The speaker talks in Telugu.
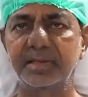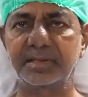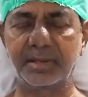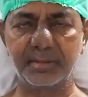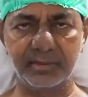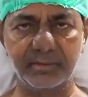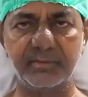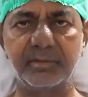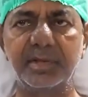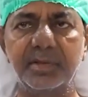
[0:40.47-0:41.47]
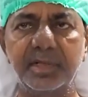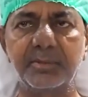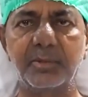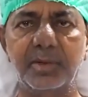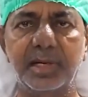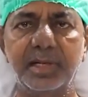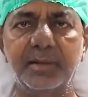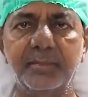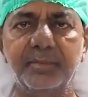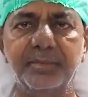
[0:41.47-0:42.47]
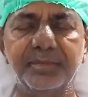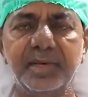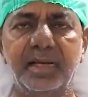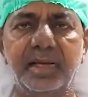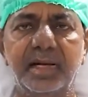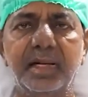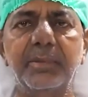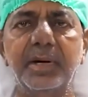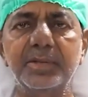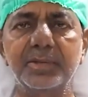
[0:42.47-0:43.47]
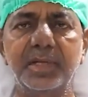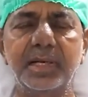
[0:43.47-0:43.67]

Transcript: క్షేమంగా వెనుదిరిగి పోవాలి రేపటి నుంచి కూడా